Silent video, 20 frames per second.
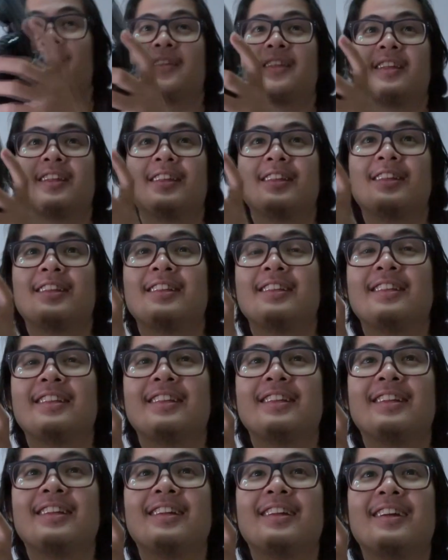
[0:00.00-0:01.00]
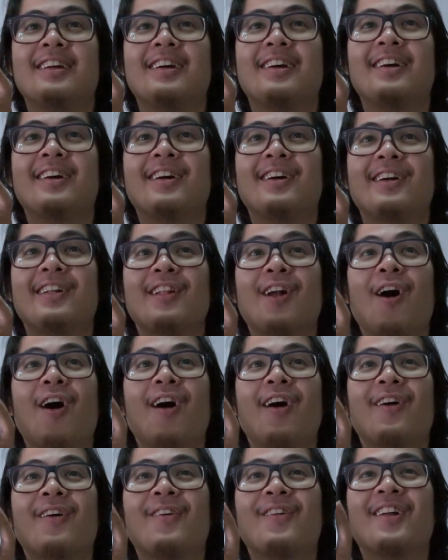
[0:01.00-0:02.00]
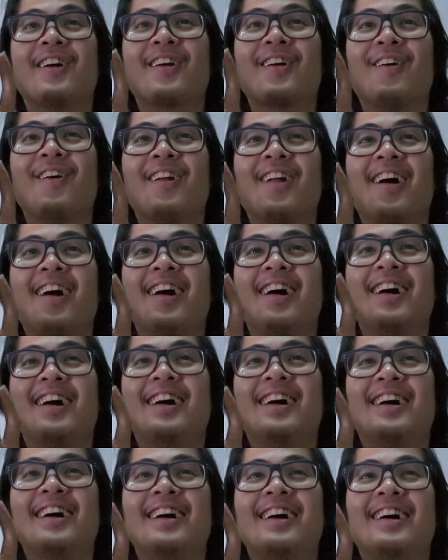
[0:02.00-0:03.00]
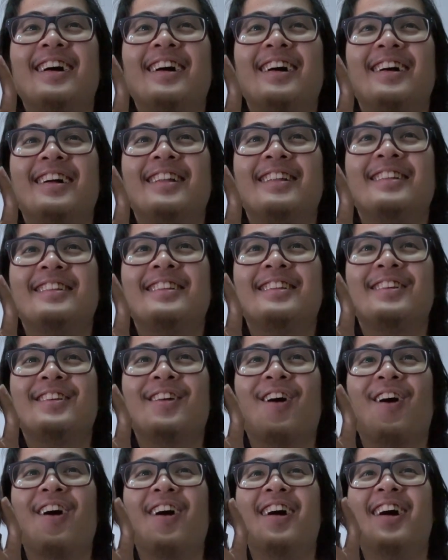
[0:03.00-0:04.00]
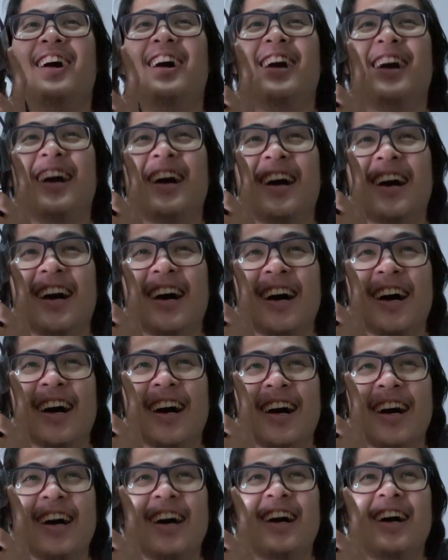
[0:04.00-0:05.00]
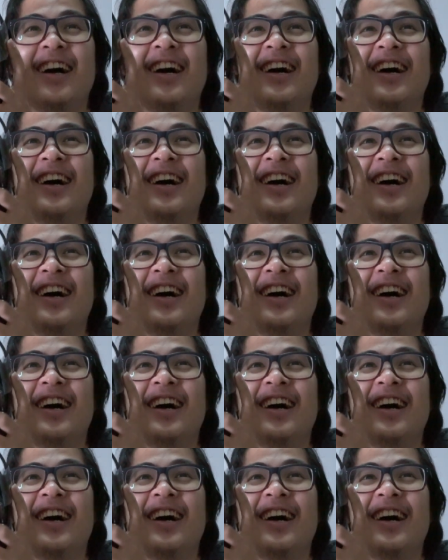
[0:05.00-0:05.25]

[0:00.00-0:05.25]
แต่มึงตะโกนทำไมอะเหรอ เรียกโกนตะโกนสุดเสียงเลยอะจริงเหรอมึงเป็นไร